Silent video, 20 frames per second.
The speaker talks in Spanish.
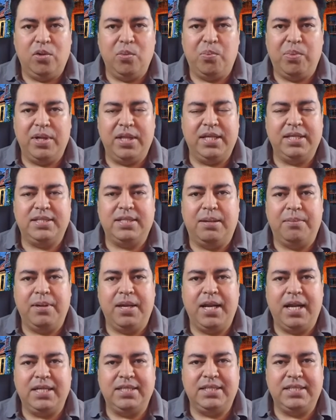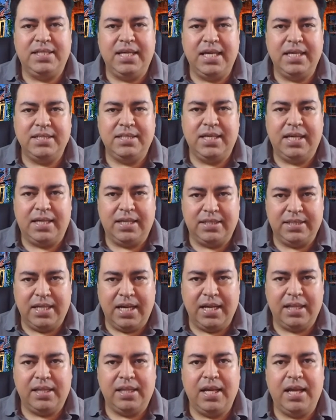Tú puedes saber a ciencia
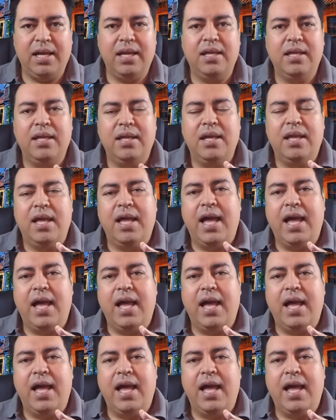exacta